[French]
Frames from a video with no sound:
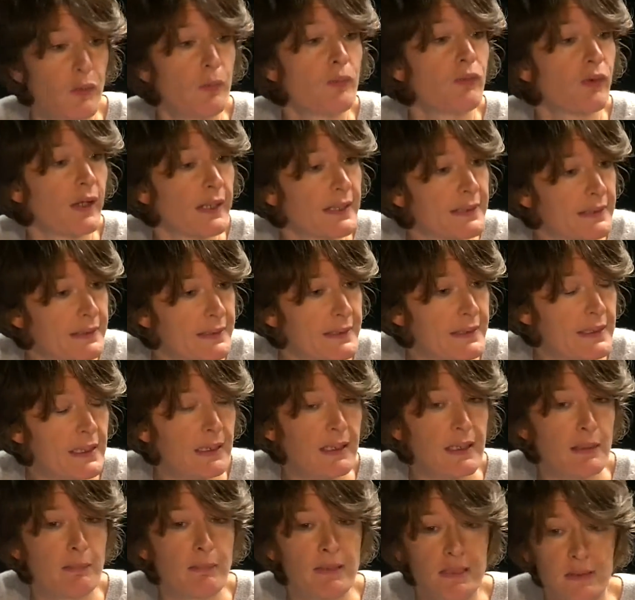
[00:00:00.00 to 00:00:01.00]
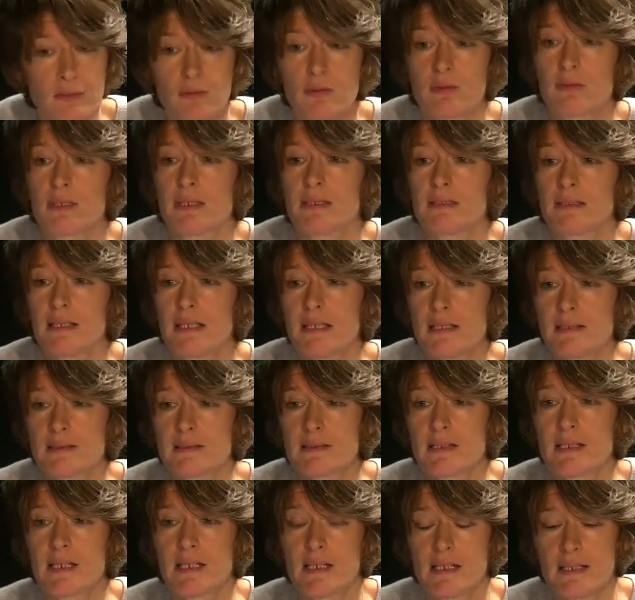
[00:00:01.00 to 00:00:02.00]
Il faut pouvoir les dire, les mettre dans des
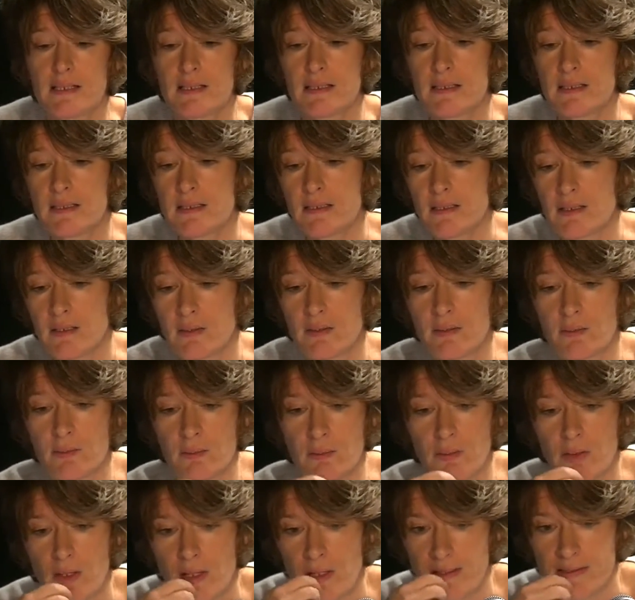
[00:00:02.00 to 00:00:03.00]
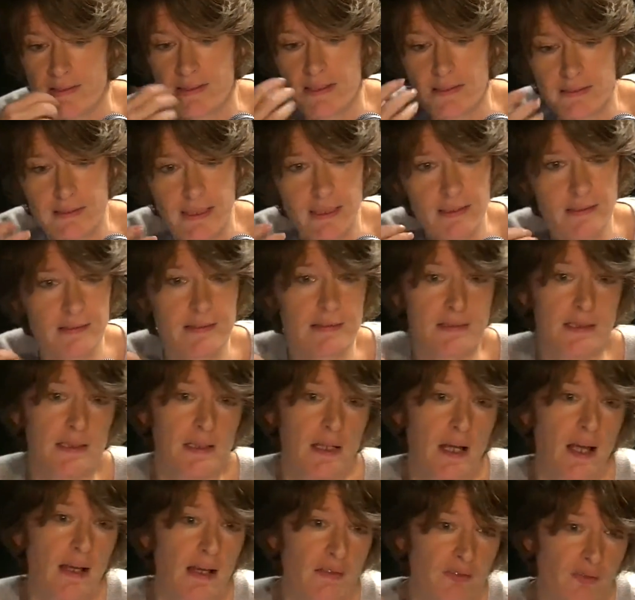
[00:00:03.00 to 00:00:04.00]
textes. Et euh, ces textes,
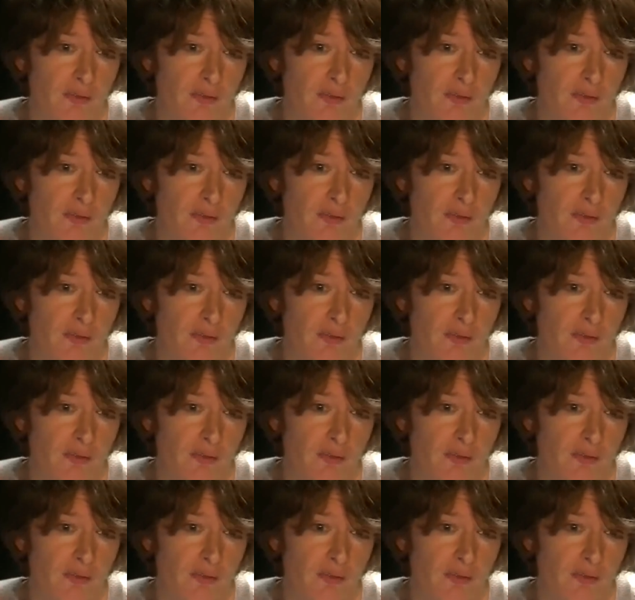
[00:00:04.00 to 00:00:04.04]
c'est